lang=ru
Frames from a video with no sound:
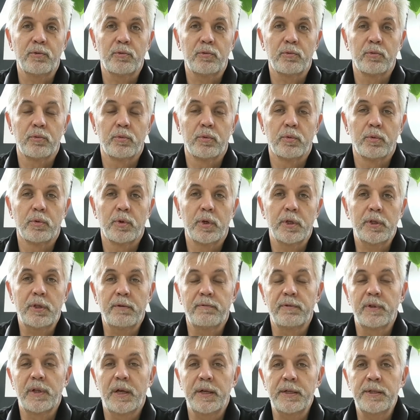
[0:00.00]
то эта
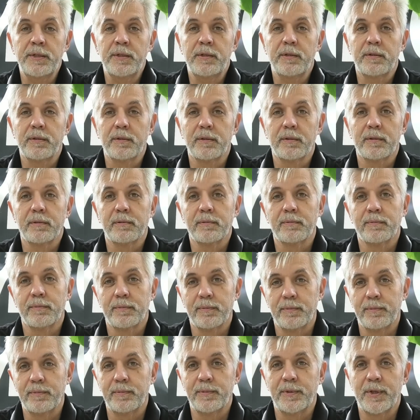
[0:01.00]
власть, э,
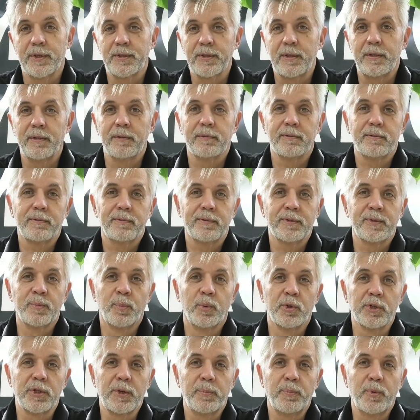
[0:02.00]
если с
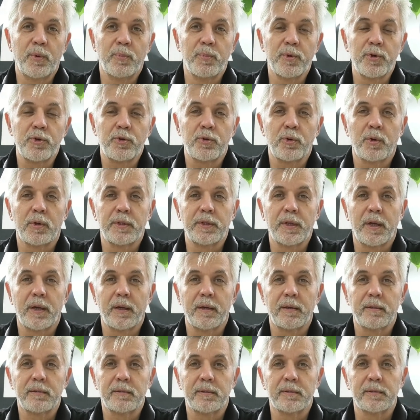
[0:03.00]
Божьей помощью
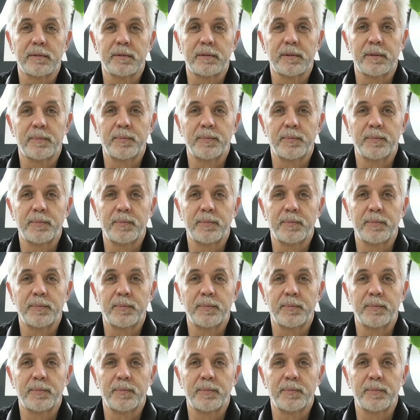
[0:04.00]
она э,